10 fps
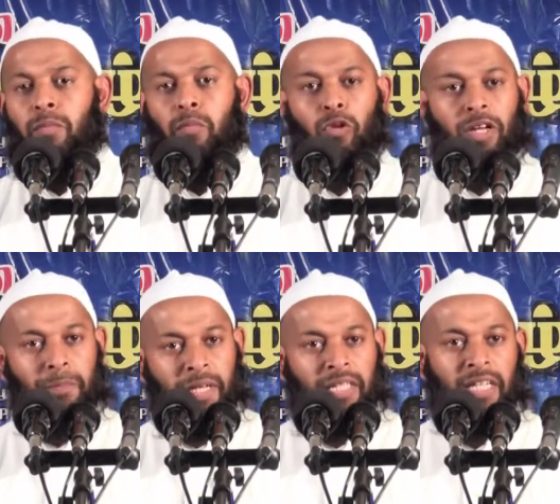
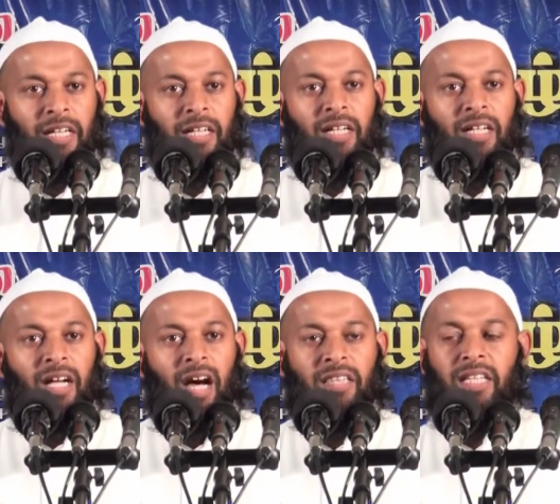மூடப்பட்ட
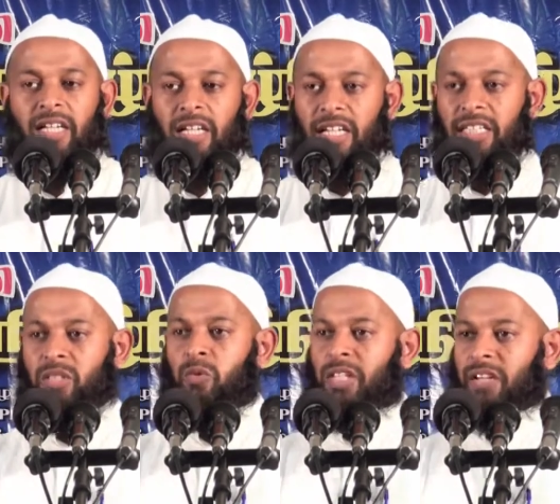அந்த
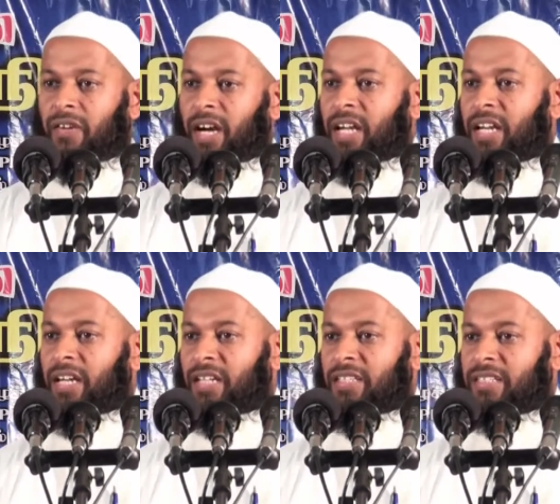நரகத்தினுடைய
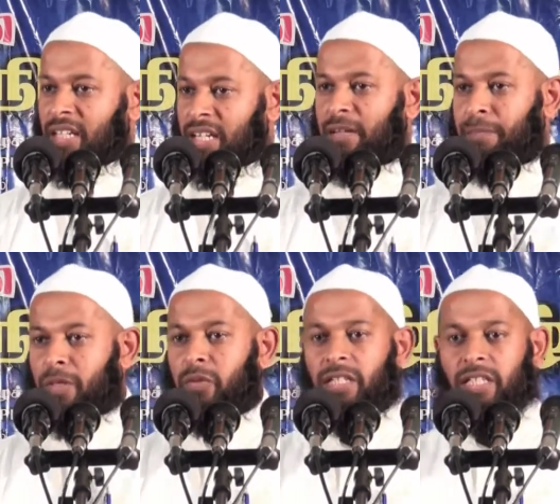வாயில்கள்
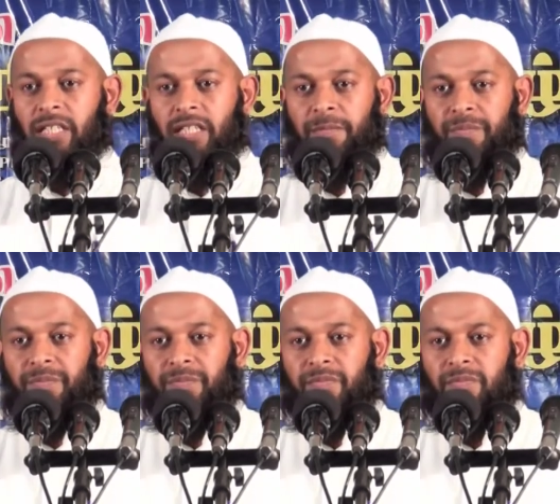திறக்கப்படுவதற்கு
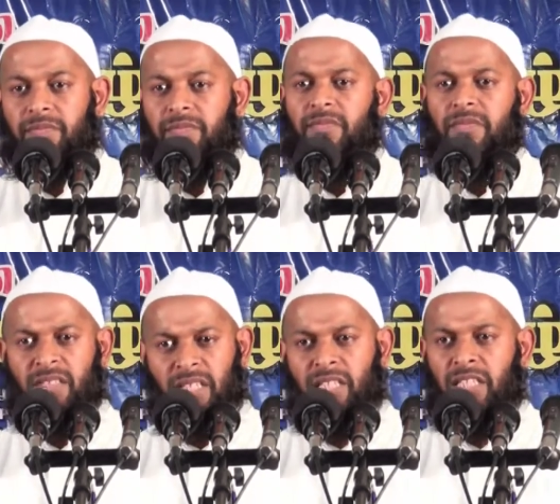
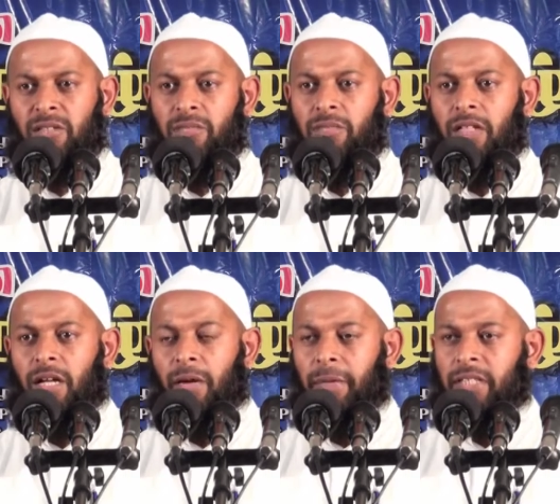இன்னும்
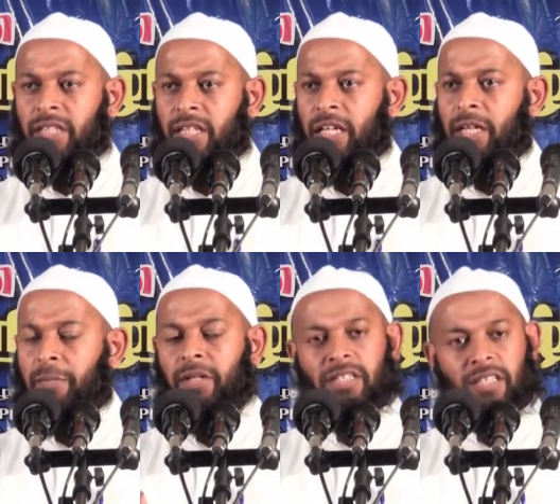பத்தே
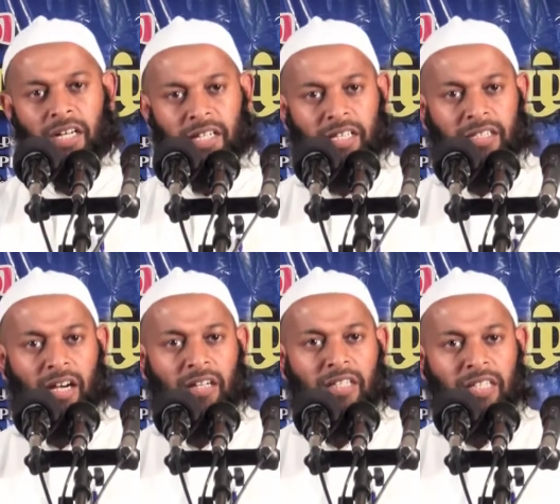பத்து நாட்கள்
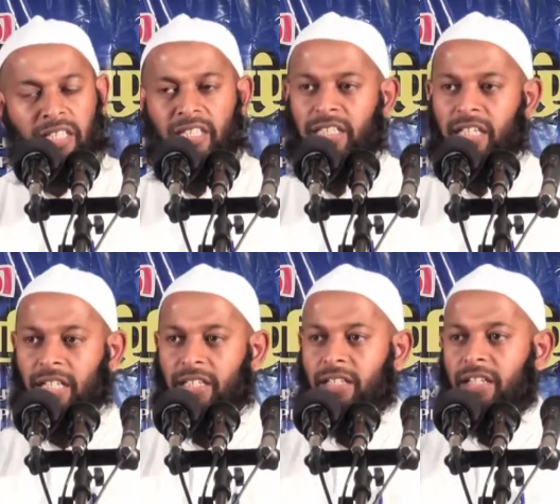தான் இருக்கின்றன
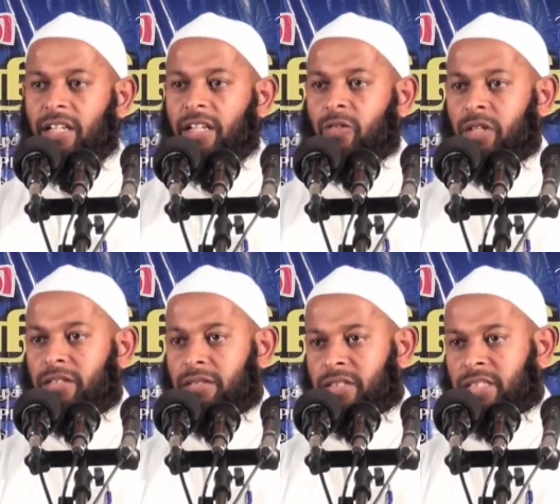
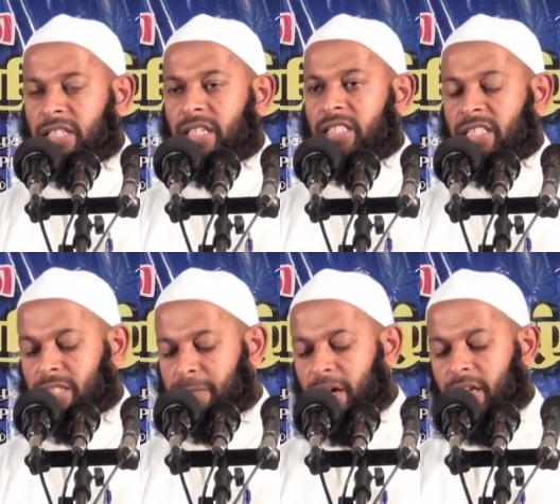கொஞ்சம் சிந்தனை
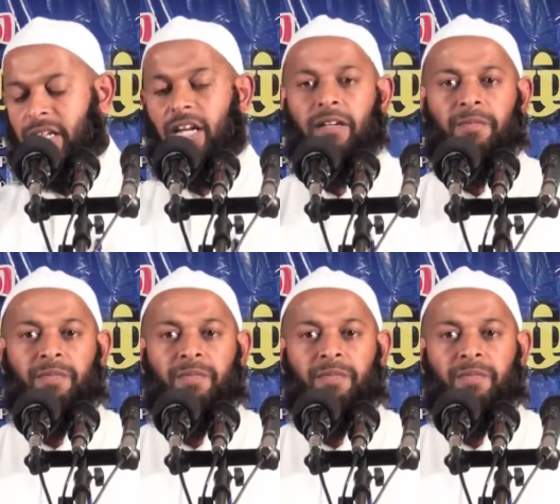செய்து பாருங்கள்